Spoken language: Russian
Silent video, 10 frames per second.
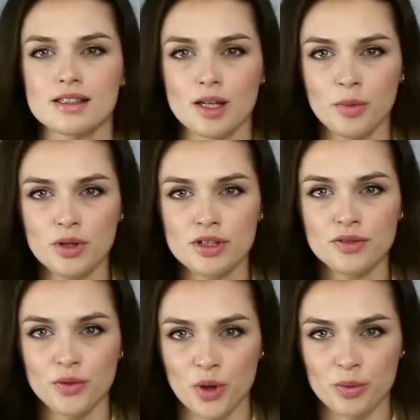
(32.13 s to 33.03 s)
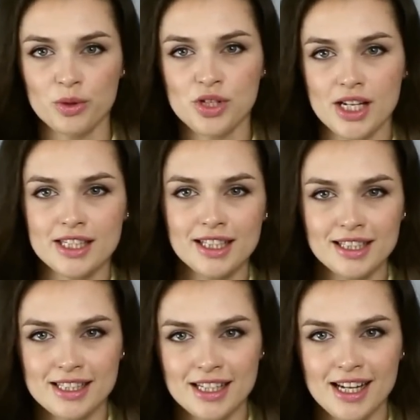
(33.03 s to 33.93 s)
заполнить форму участника
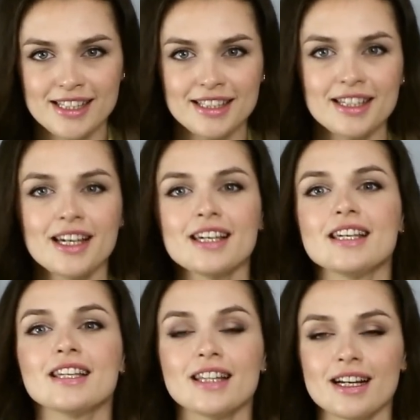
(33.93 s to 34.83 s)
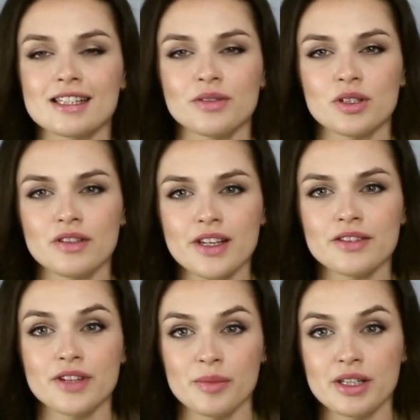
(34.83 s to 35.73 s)
на сайте и дать свой
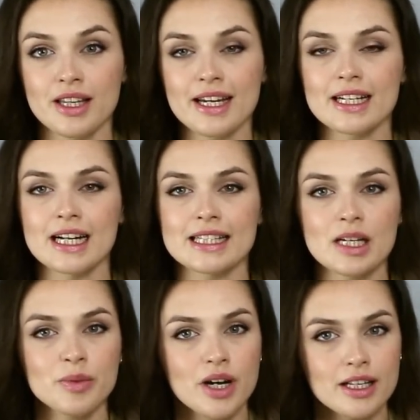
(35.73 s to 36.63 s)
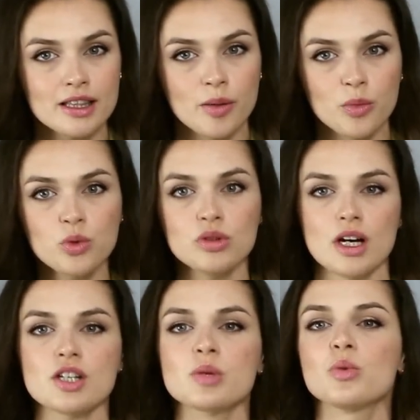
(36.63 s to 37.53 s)
ответ в комментариях хотя бы к одному
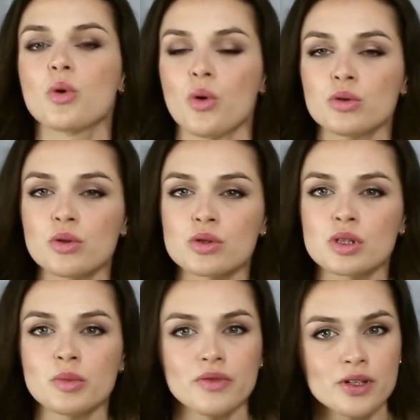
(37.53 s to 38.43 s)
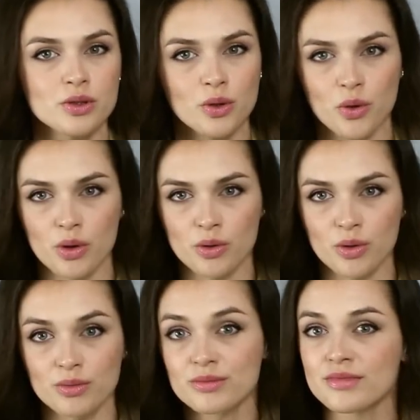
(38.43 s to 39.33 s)
нашему конкурсному
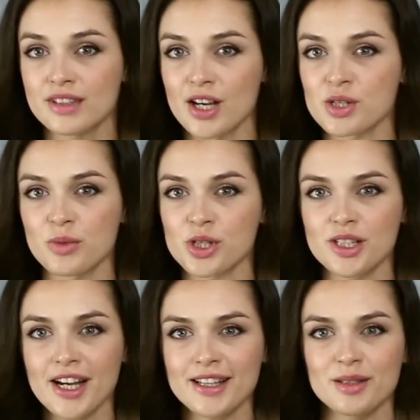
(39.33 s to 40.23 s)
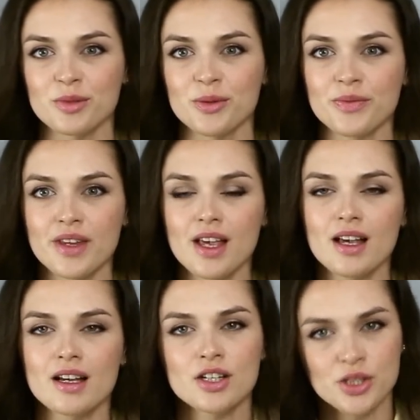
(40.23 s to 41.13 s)
видеоролику. Даже можно к этому.
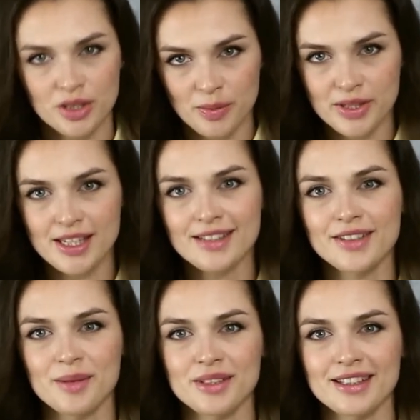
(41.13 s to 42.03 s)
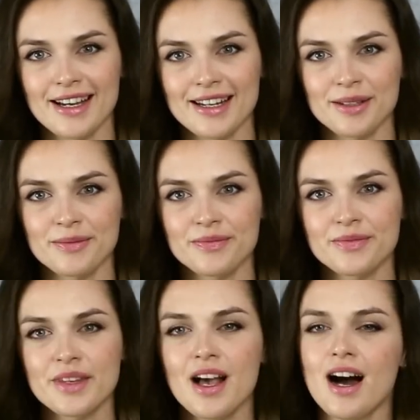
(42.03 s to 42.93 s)
Что написать в комментарии?
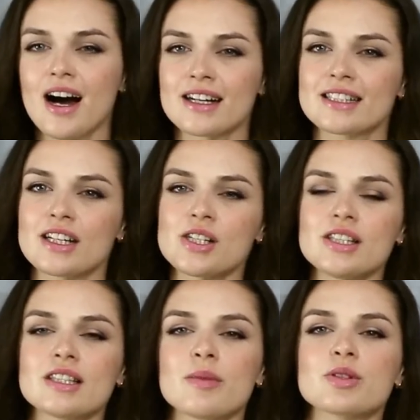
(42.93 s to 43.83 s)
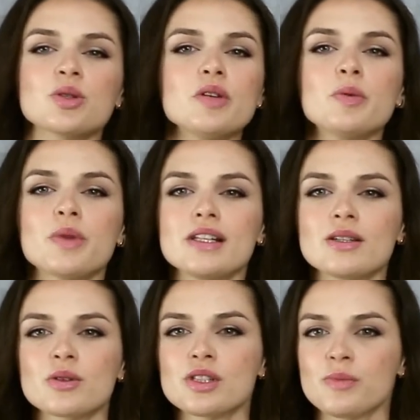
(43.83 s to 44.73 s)
А расскажите нам, что вы
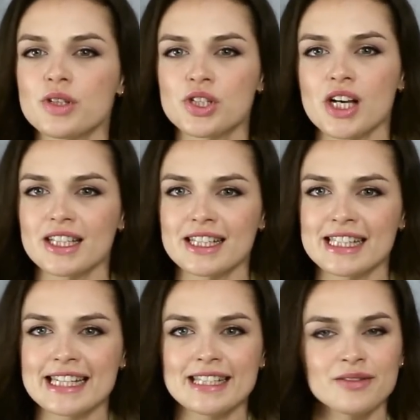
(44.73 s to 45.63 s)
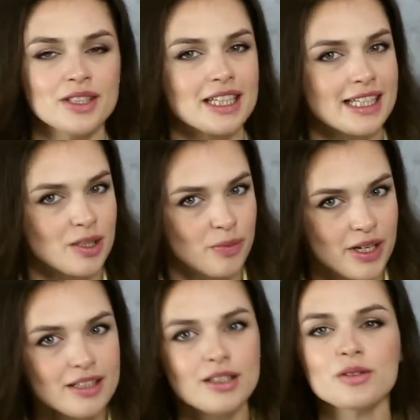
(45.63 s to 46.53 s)
планируете печатать, если выиграете
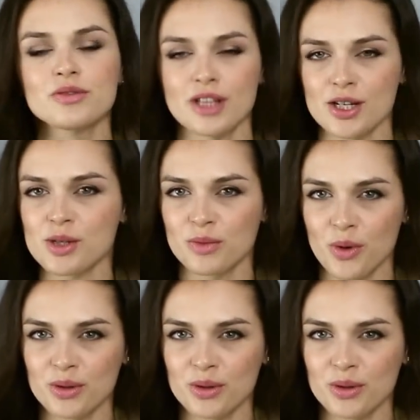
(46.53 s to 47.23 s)
принтер в нашем